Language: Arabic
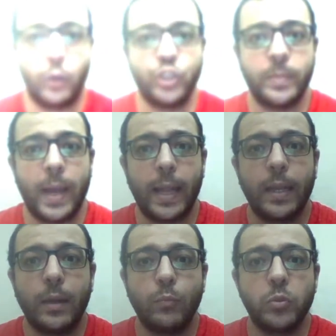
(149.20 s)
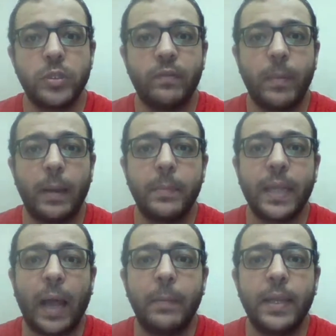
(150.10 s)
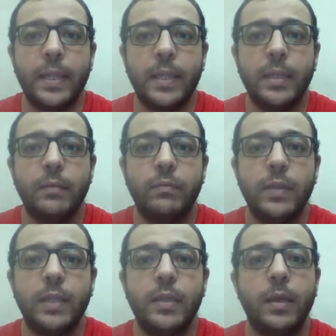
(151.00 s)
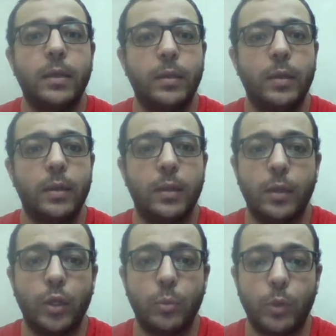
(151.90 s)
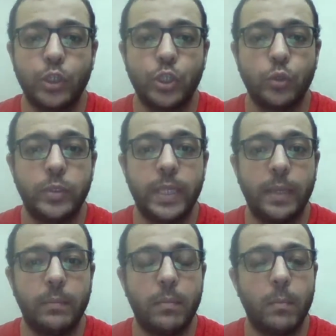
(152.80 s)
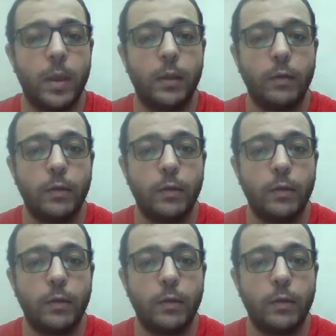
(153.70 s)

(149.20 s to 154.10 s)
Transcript: نخش بقى على مصطفى محمد عمل ايه في الماتش قدام